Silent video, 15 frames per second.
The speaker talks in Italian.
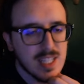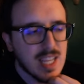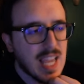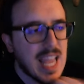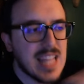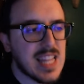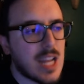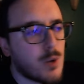
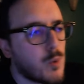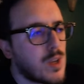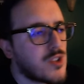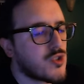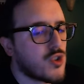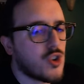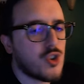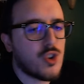E da qui
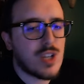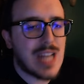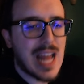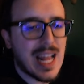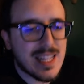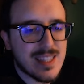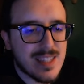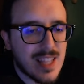sono
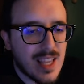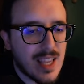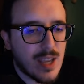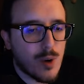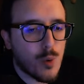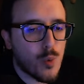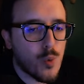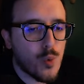nate
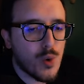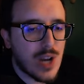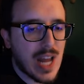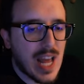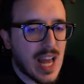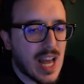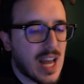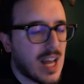
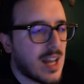una